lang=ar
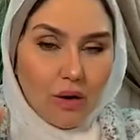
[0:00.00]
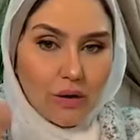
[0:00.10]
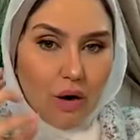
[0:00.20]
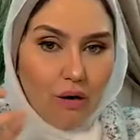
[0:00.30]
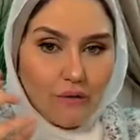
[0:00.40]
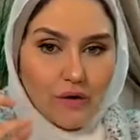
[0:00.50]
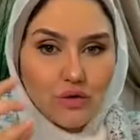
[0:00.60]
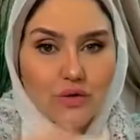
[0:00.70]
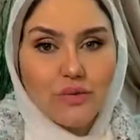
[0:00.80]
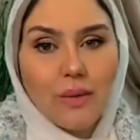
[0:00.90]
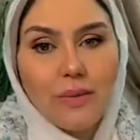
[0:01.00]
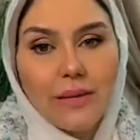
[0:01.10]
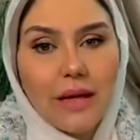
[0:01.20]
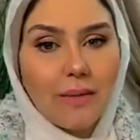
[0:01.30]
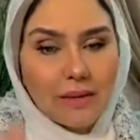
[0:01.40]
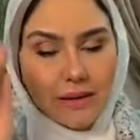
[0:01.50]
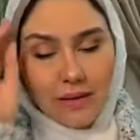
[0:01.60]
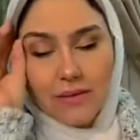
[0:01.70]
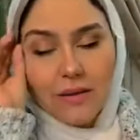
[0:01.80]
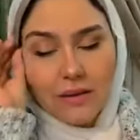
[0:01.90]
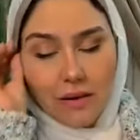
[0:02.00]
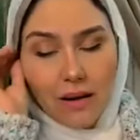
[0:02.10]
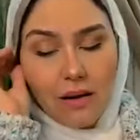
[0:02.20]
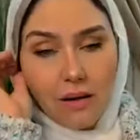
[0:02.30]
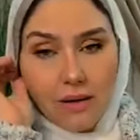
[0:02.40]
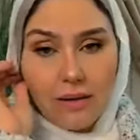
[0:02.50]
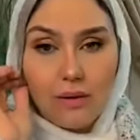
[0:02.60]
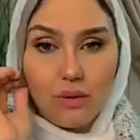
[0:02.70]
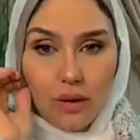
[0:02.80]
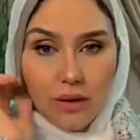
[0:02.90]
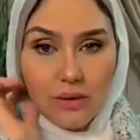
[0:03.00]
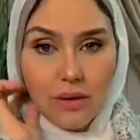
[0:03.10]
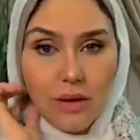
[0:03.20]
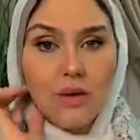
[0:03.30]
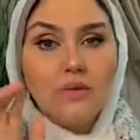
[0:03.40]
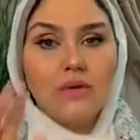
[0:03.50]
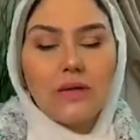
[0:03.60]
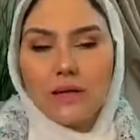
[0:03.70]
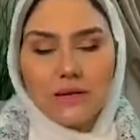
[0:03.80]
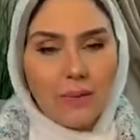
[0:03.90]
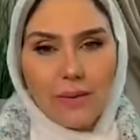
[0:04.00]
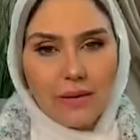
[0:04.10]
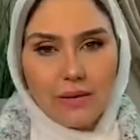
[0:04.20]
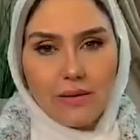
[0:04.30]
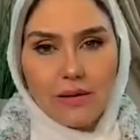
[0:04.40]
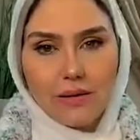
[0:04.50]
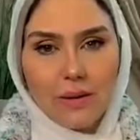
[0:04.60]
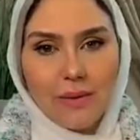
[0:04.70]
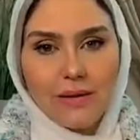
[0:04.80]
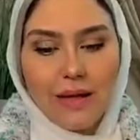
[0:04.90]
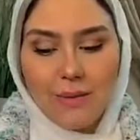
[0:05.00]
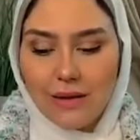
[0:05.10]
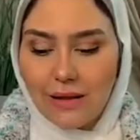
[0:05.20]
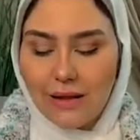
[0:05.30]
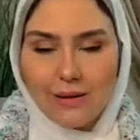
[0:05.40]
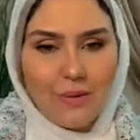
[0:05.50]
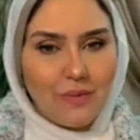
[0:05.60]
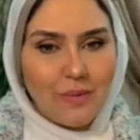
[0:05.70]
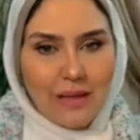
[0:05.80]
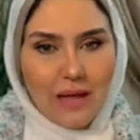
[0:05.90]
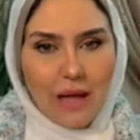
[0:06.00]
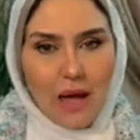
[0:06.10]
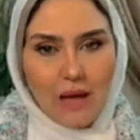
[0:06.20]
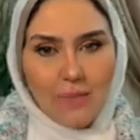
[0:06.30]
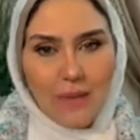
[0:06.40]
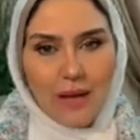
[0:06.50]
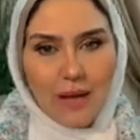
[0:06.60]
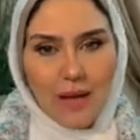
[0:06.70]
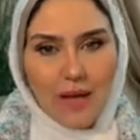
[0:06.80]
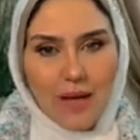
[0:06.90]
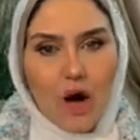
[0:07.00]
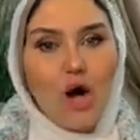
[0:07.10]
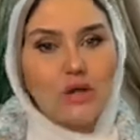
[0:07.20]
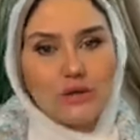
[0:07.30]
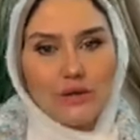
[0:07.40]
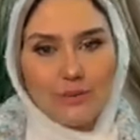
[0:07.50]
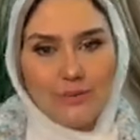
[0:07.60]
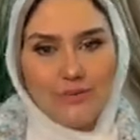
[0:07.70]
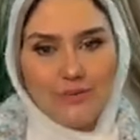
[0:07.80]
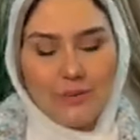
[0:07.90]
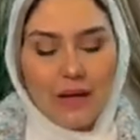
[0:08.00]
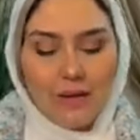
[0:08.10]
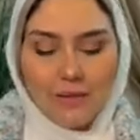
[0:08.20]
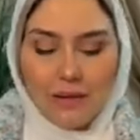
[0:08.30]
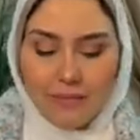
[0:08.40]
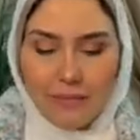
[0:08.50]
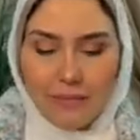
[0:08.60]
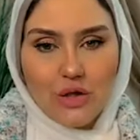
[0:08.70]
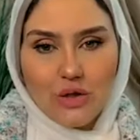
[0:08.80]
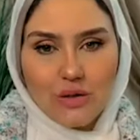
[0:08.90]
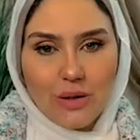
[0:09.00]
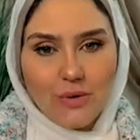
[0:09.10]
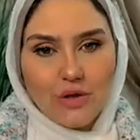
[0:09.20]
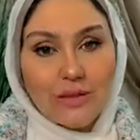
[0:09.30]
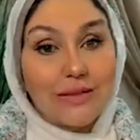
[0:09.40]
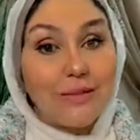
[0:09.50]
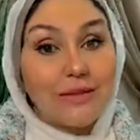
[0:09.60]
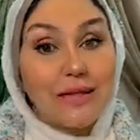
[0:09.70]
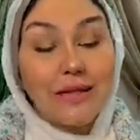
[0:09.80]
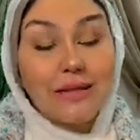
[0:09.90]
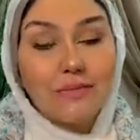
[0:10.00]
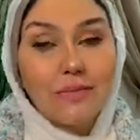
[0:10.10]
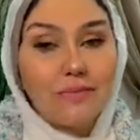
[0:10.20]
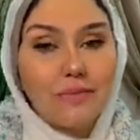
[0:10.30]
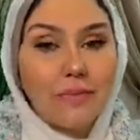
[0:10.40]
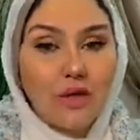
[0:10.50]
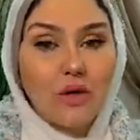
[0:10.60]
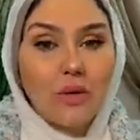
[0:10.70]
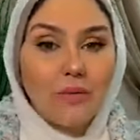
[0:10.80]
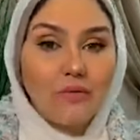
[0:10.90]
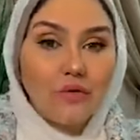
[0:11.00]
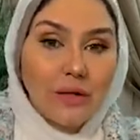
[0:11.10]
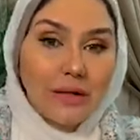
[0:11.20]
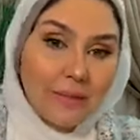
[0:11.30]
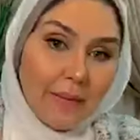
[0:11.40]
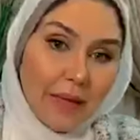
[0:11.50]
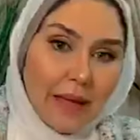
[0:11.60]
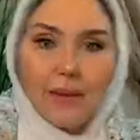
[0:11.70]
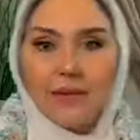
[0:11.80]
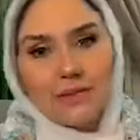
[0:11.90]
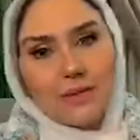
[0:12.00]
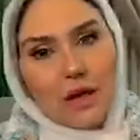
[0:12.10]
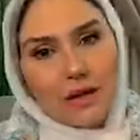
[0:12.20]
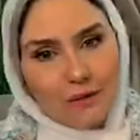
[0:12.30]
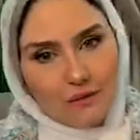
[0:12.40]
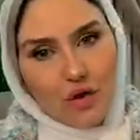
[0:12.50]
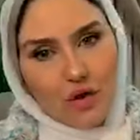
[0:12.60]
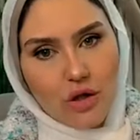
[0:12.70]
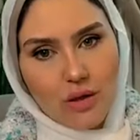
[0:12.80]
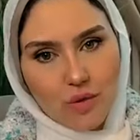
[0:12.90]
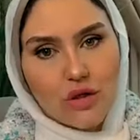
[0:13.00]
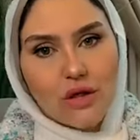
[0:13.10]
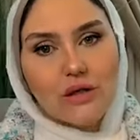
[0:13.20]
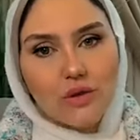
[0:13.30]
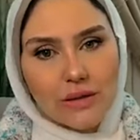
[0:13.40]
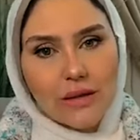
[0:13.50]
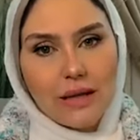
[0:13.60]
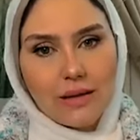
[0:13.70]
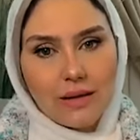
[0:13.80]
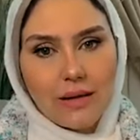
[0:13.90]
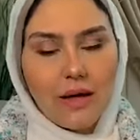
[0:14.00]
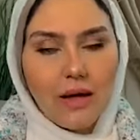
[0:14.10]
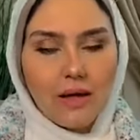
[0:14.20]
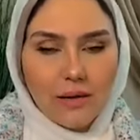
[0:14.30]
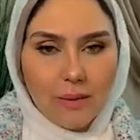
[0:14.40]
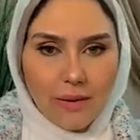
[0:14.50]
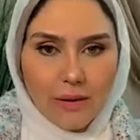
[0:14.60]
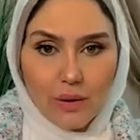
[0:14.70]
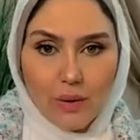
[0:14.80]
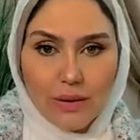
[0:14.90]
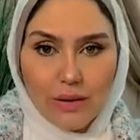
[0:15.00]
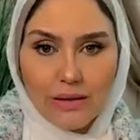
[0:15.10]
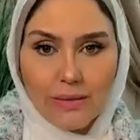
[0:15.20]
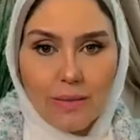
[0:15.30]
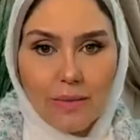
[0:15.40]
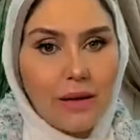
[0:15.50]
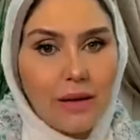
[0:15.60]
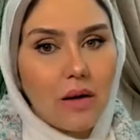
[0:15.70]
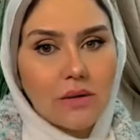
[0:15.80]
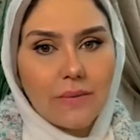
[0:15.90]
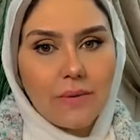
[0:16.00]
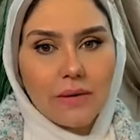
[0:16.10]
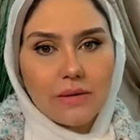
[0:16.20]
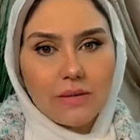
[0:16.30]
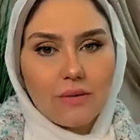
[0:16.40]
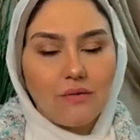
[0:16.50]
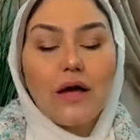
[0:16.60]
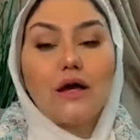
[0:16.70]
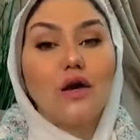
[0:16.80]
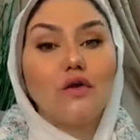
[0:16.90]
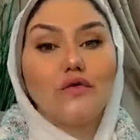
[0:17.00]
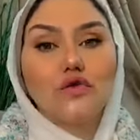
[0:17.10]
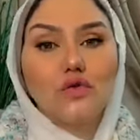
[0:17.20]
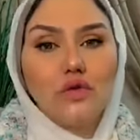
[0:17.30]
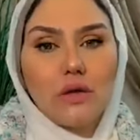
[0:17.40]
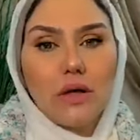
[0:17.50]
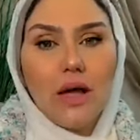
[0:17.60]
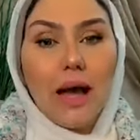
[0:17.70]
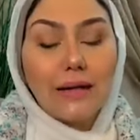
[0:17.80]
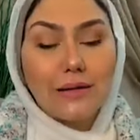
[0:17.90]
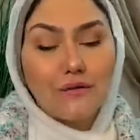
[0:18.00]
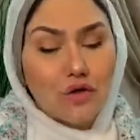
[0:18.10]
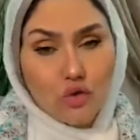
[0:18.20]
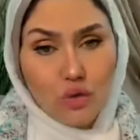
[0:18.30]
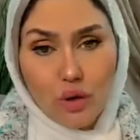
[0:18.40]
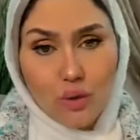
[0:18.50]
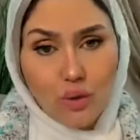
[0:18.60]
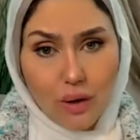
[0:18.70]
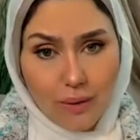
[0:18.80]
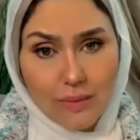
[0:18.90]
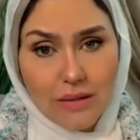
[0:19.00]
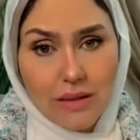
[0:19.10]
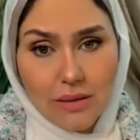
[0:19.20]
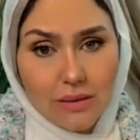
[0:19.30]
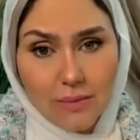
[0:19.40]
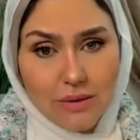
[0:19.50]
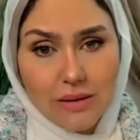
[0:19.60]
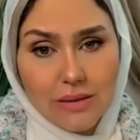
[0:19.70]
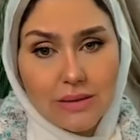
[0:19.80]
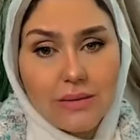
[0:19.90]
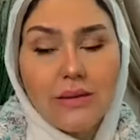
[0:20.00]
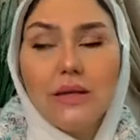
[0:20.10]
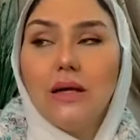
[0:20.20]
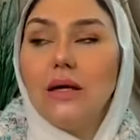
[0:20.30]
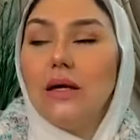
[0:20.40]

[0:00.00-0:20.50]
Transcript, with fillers: الاوفر دوز في البدايه بعد كده نبدا نقلل الجرعات فده الطبيعي يعني الطبيعي دايما الاهتمام في البدايه هيبقى اكتر ماشي طب الشخص ده بطل يت... ماشي هو المفروض الاهتمام يقل بس ما يختفيش يعني مش لدرجه ان هو يتجاهلك طبيعي ان هو الاهتمام يقل اه طبيعي جدا في اي علاقه في الدنيا حتى في الشغل اقول لكم على مثال بسيط جدا